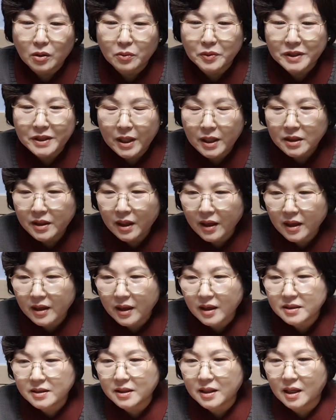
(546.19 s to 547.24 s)
뭐
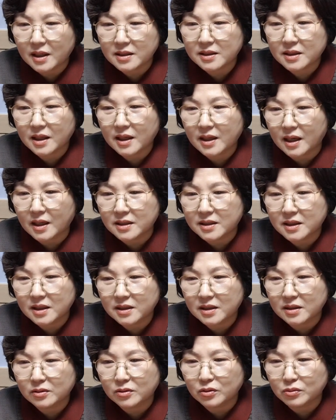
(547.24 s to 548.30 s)
생태계에서 강자와
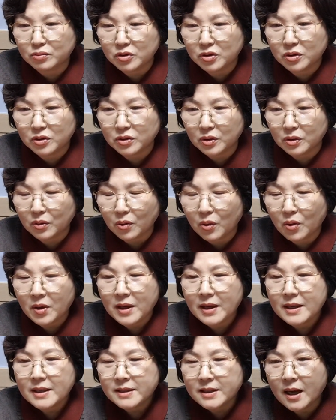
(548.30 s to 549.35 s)
약자들도 물론 있고
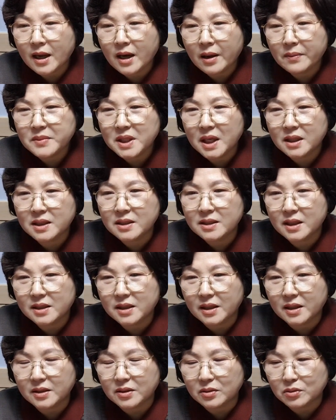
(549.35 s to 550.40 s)
사람 사는
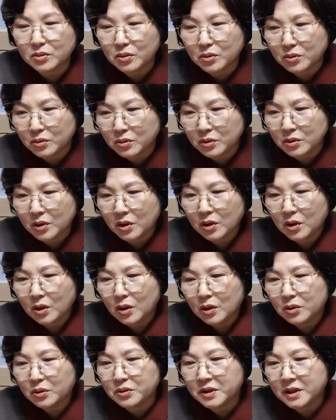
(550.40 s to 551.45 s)
세상에서 또는
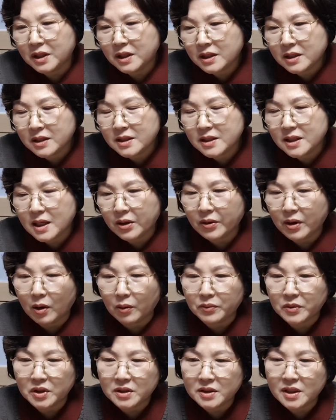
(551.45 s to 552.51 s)
또는 있는 자와
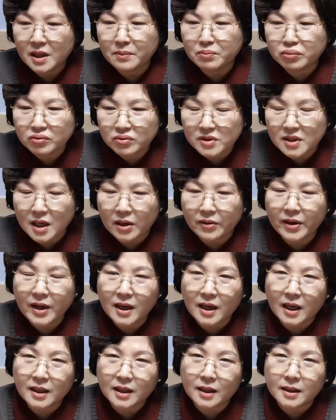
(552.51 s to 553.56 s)
없는 자, 부자와
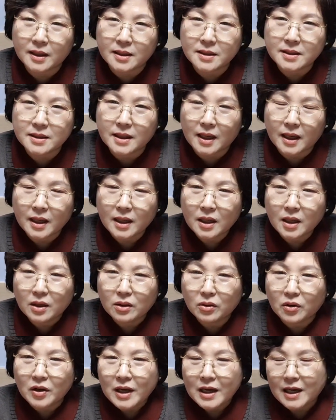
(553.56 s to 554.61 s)
가난한 자,
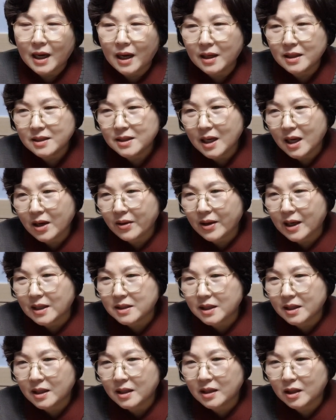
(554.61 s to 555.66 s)
또 강자와
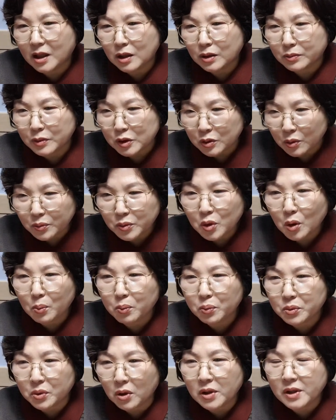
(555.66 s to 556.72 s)
약자라는 개념을 좀 더
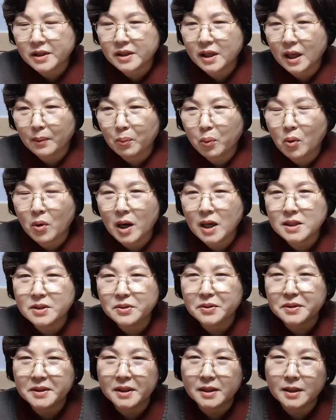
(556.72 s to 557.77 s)
넓게
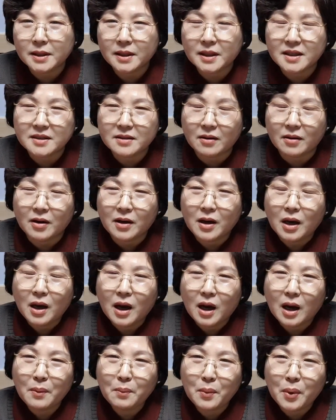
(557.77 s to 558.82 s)
포괄적으로 생각해서
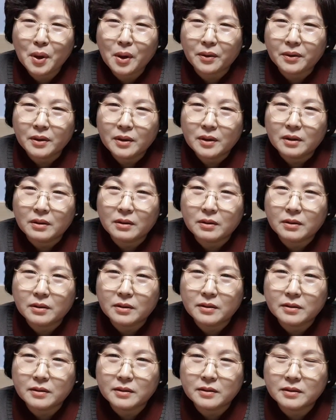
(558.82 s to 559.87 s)
한번
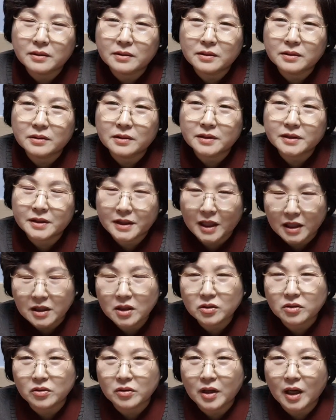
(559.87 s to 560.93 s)
어,
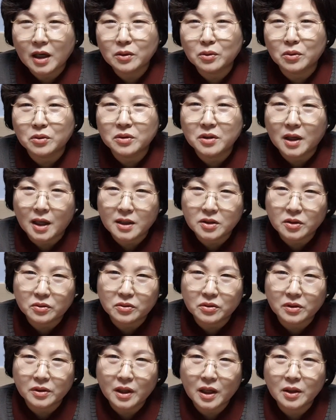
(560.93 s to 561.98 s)
자녀들과 또는
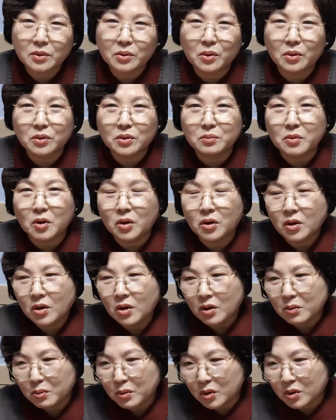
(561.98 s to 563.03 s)
가족들과 또는 뭐,
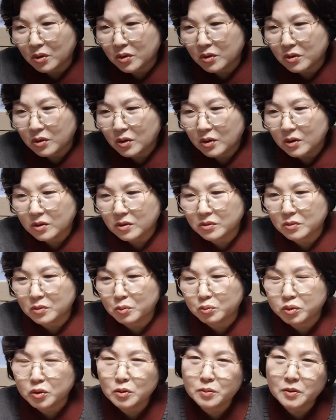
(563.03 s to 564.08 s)
뭐
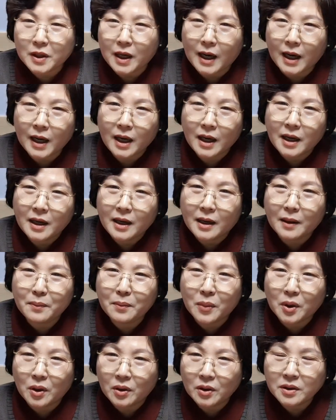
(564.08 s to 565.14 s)
어, 부부가
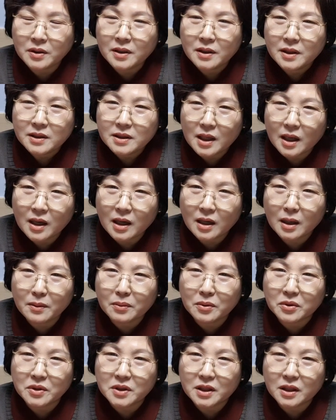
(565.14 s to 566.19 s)
한번
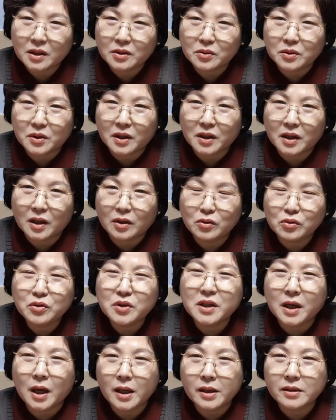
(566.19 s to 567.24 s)
생각해보는 시간도 되게
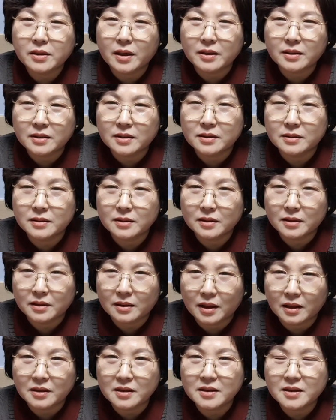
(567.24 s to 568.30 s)
유익할 것
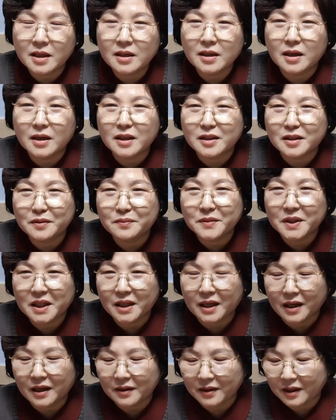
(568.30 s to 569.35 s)
같다는 생각이 듭니다.